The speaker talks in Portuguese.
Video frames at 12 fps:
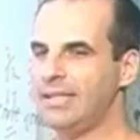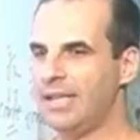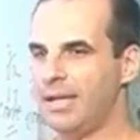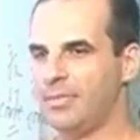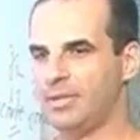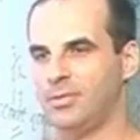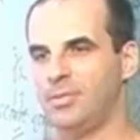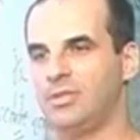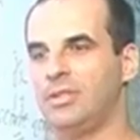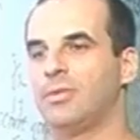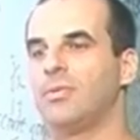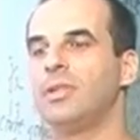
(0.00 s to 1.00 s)
ideia mais ou menos
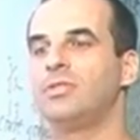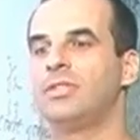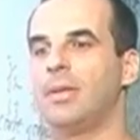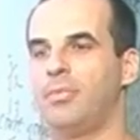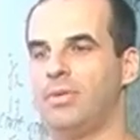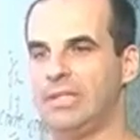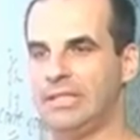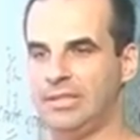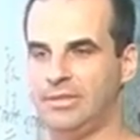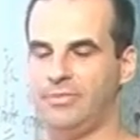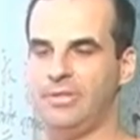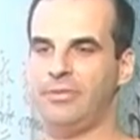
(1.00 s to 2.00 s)
de quantos
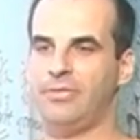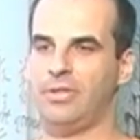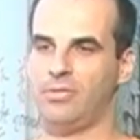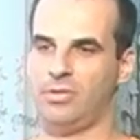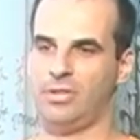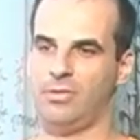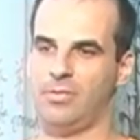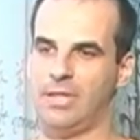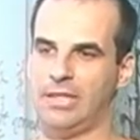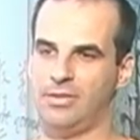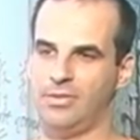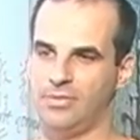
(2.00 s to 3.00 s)
japoneses vivem hoje no Brasil?